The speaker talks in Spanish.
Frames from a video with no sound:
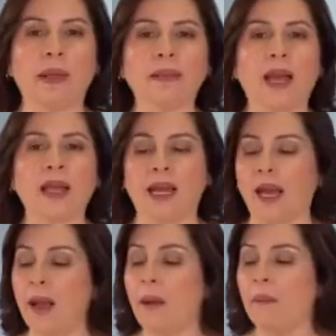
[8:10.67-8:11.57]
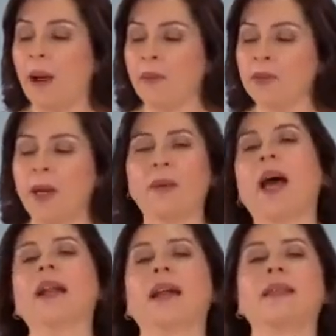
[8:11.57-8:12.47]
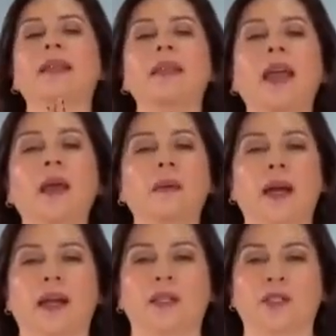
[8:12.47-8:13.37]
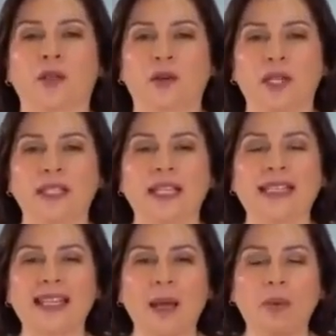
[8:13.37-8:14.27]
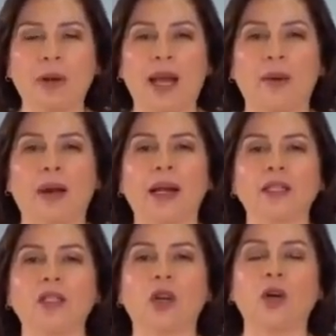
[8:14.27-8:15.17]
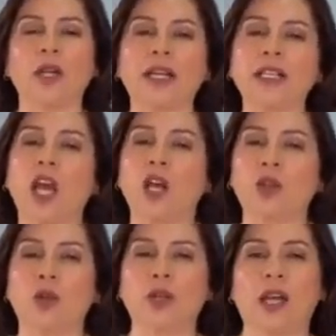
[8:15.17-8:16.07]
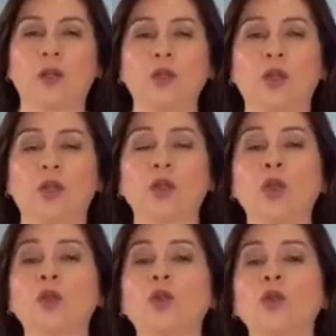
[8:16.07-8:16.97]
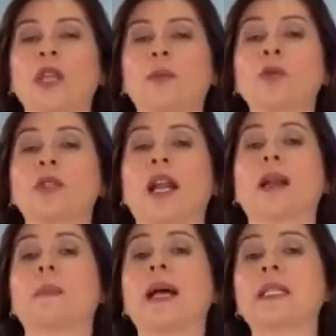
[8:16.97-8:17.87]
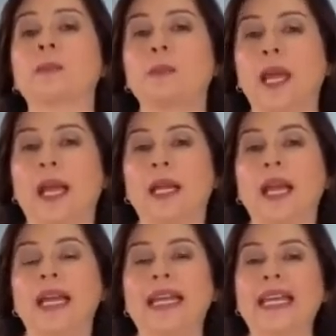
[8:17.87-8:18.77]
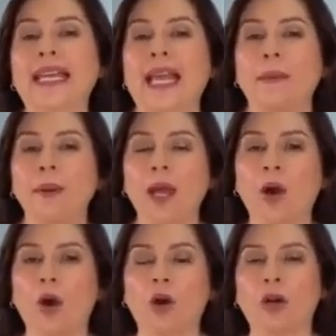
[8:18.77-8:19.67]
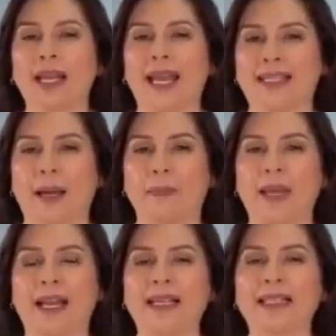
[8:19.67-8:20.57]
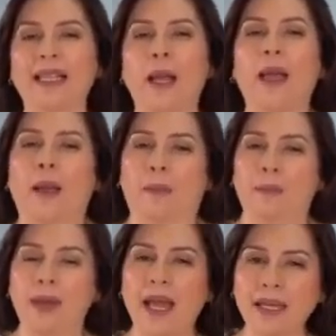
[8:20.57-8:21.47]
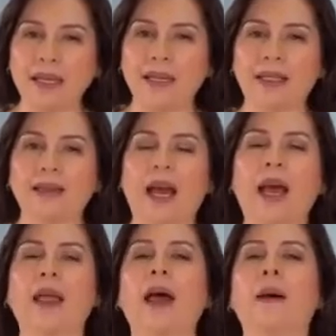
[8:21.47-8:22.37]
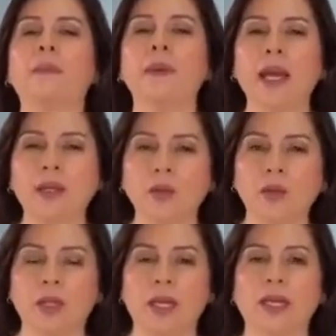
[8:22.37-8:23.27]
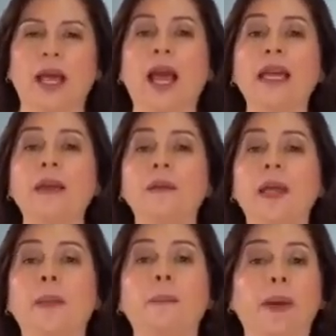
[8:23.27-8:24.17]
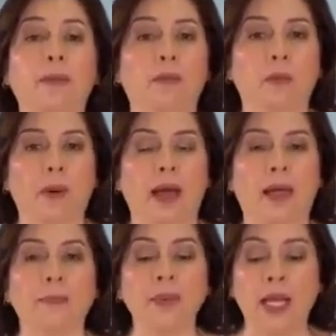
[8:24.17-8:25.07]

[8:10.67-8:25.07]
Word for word: pantalla, vamos a hablar de vacaciones, esta época de vacaciones donde a nosotros nos gusta mostrar más piel y qué mejor que esa piel esté bien hidratada, bien nutrida y bien perfumada.